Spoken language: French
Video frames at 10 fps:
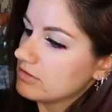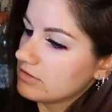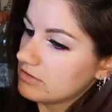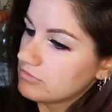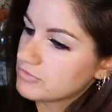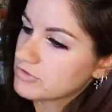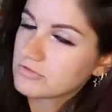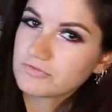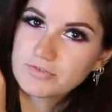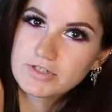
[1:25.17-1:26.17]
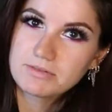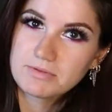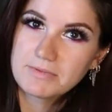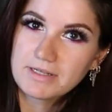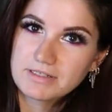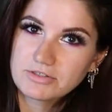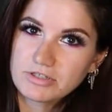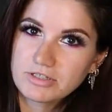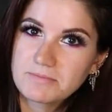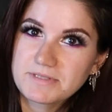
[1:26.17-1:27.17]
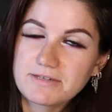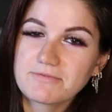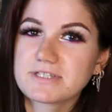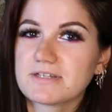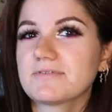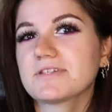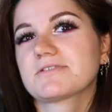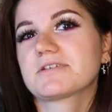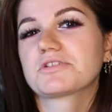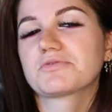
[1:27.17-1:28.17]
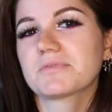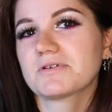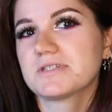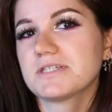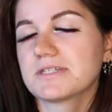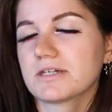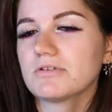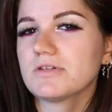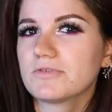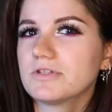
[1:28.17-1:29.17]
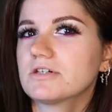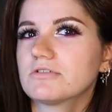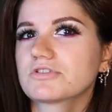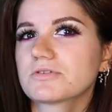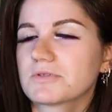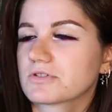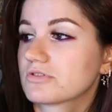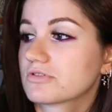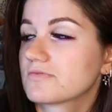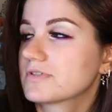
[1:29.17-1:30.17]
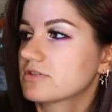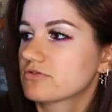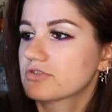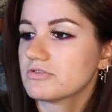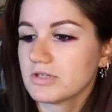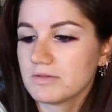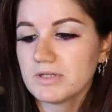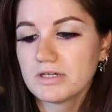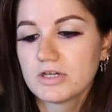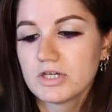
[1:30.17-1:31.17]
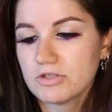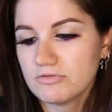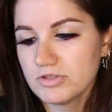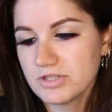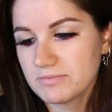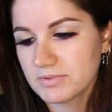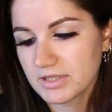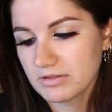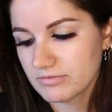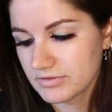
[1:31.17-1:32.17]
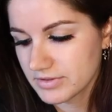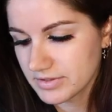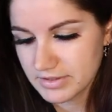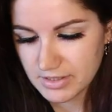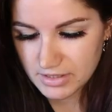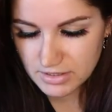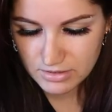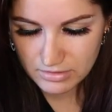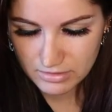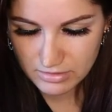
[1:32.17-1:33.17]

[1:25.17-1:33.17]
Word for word: Euh, parce que en fait j'aimais bien les shorts comme ça et vous savez ceux qui sont pas aussi serrés au niveau des hanches parce que je trouve ça juste horrible lui je l'ai pris en taille